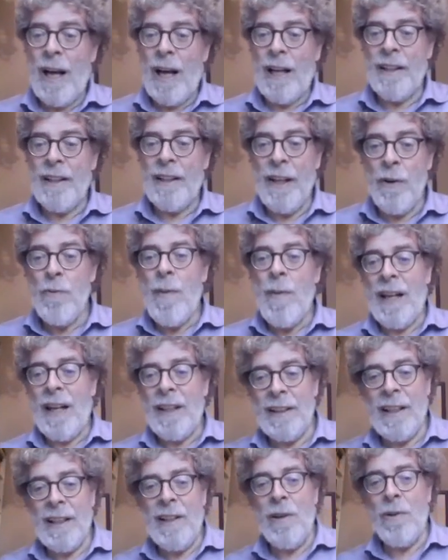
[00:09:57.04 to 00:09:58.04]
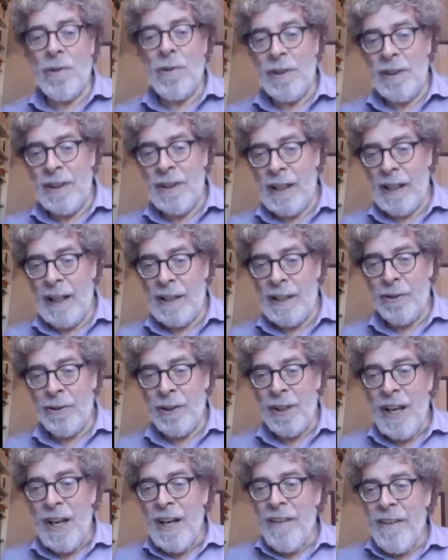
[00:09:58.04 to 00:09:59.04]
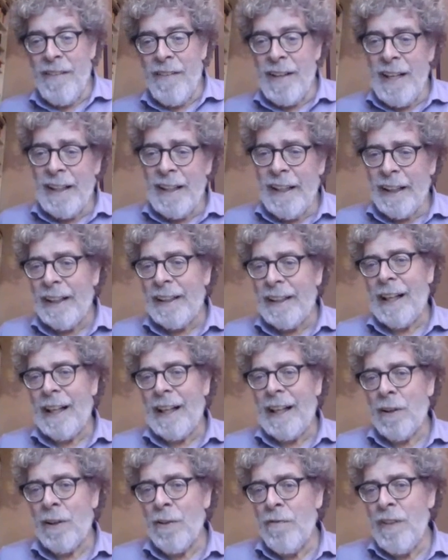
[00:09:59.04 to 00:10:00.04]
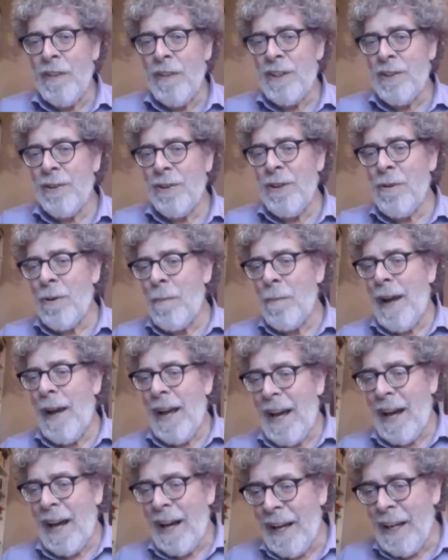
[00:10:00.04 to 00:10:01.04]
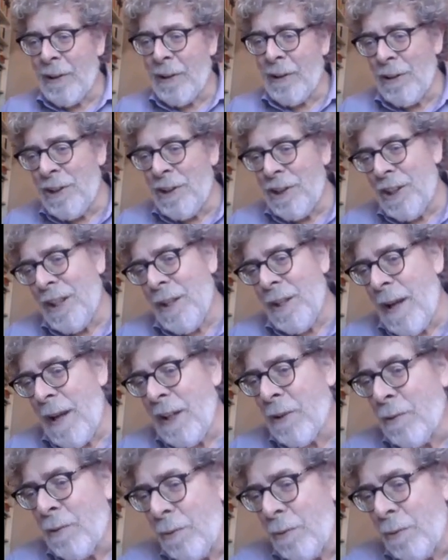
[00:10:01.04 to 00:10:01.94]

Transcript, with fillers: naturali e umani e dalle loro interrelazioni. Vedete che tra la Convenzione europea e il Codice dei